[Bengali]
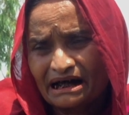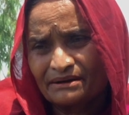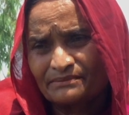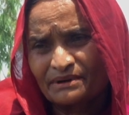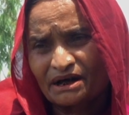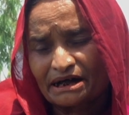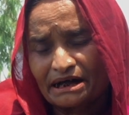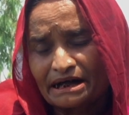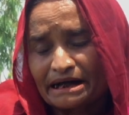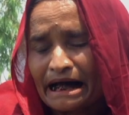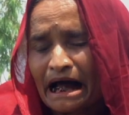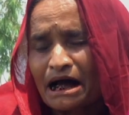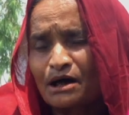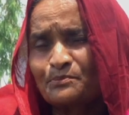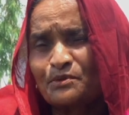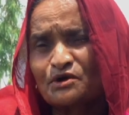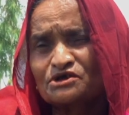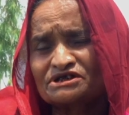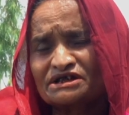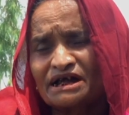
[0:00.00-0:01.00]
আমাকে ঘা
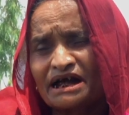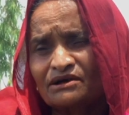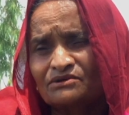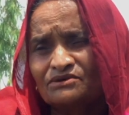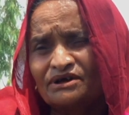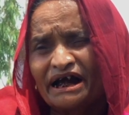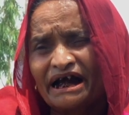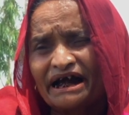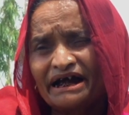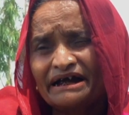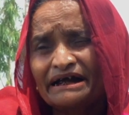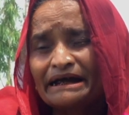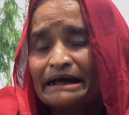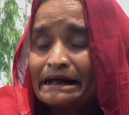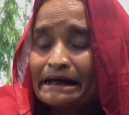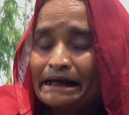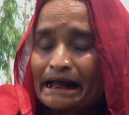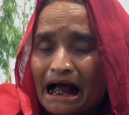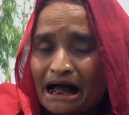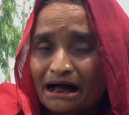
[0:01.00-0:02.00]
গুলে
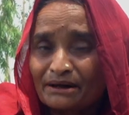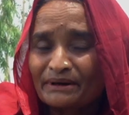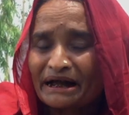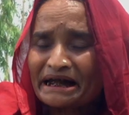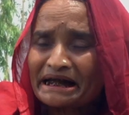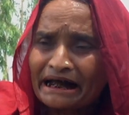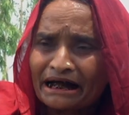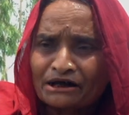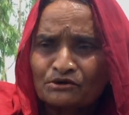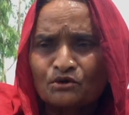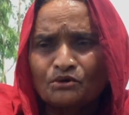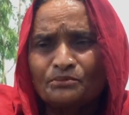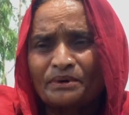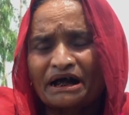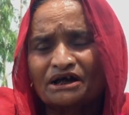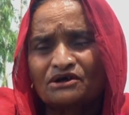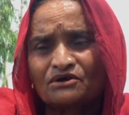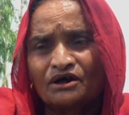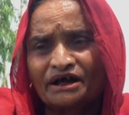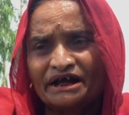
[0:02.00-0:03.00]
আমার এখনও
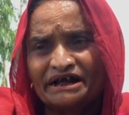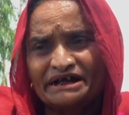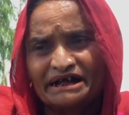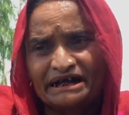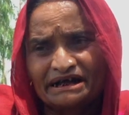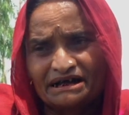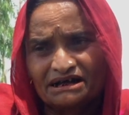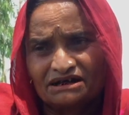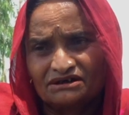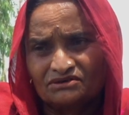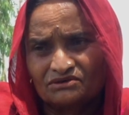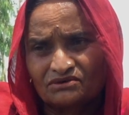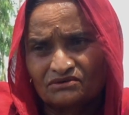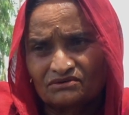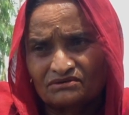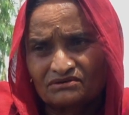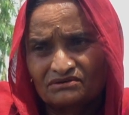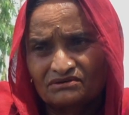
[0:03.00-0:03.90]
ভালো হয়নি কিন্তু